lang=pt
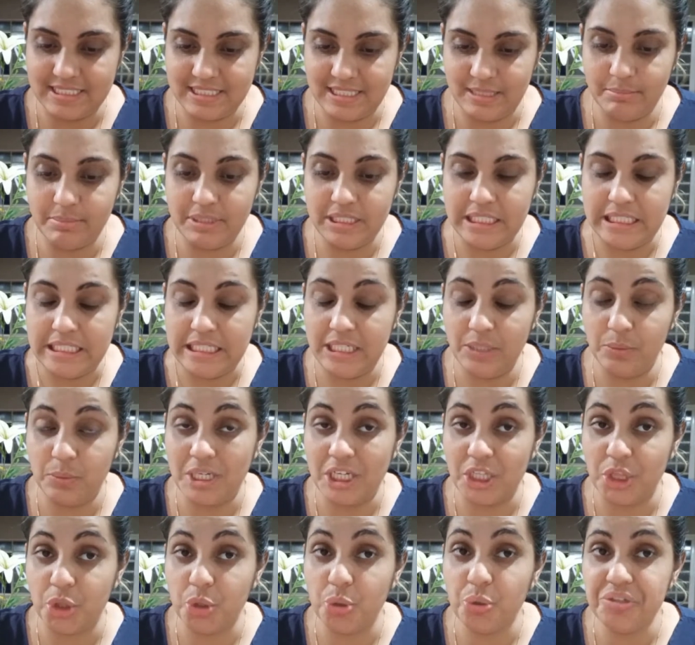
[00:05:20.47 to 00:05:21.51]
A banana deu
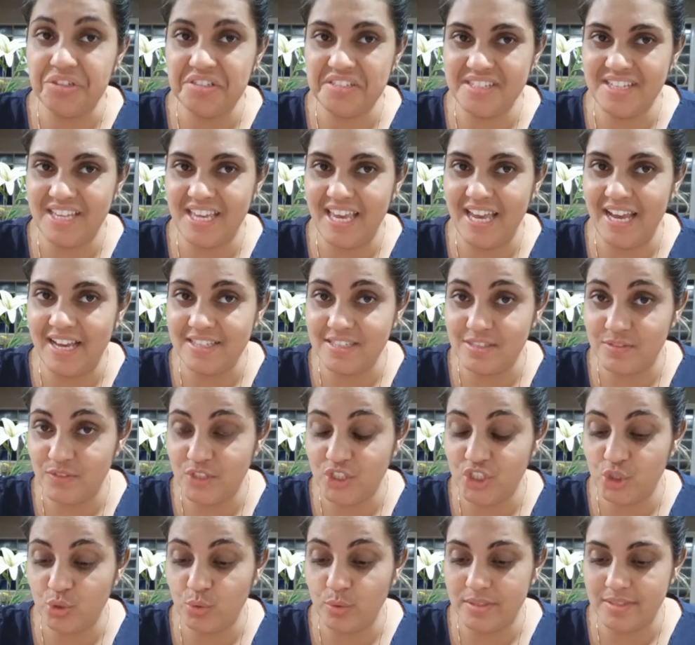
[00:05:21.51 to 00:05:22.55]

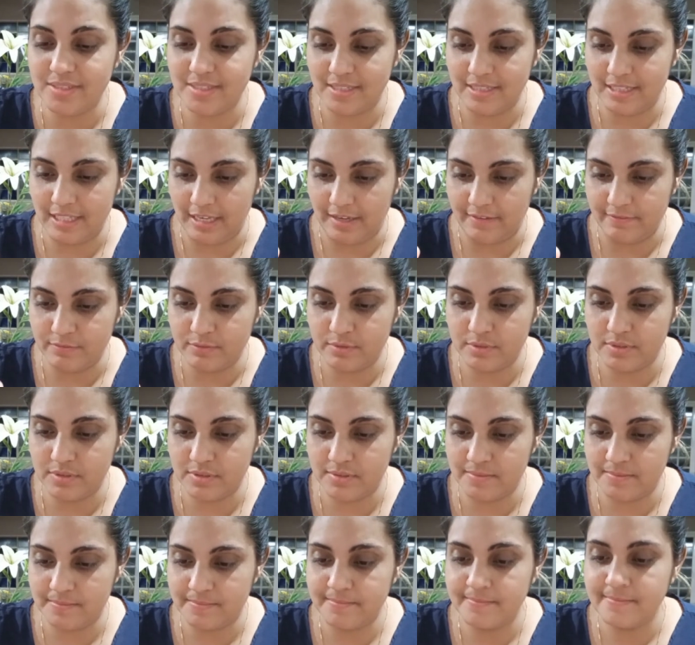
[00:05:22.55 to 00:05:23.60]
R$14,22.
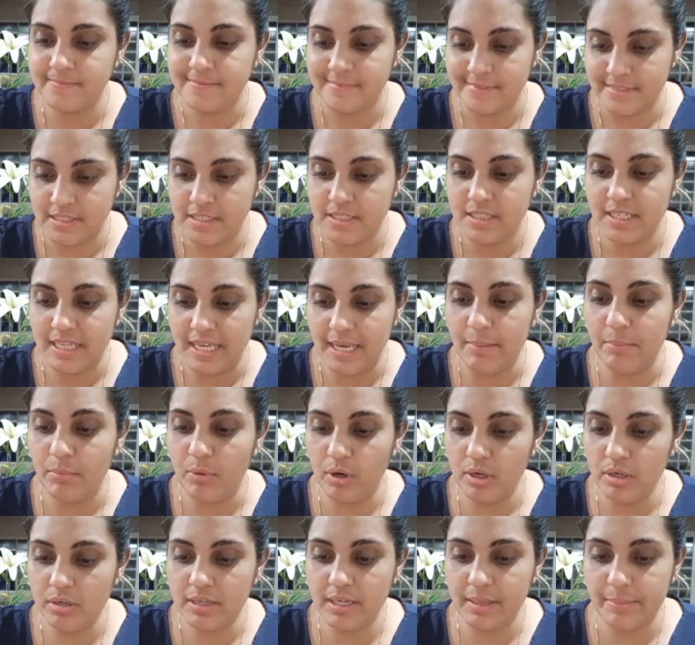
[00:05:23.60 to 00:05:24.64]
É
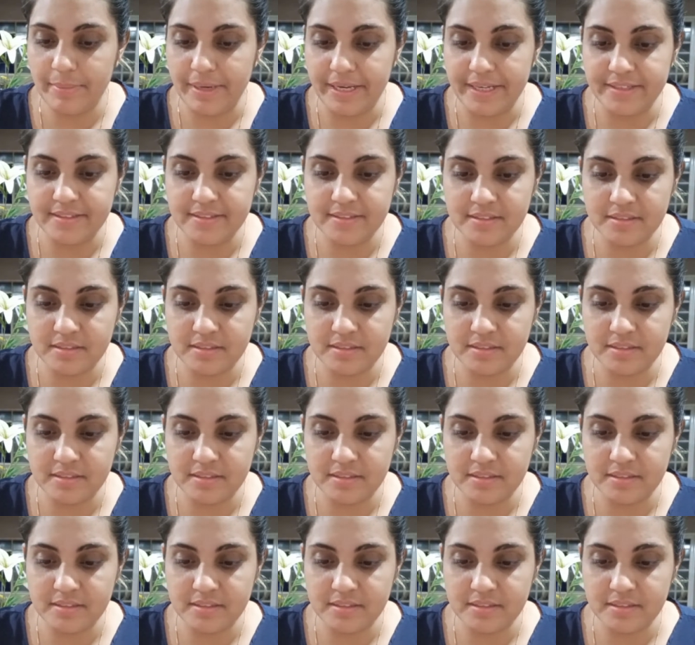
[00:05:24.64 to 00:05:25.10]
mole até mais.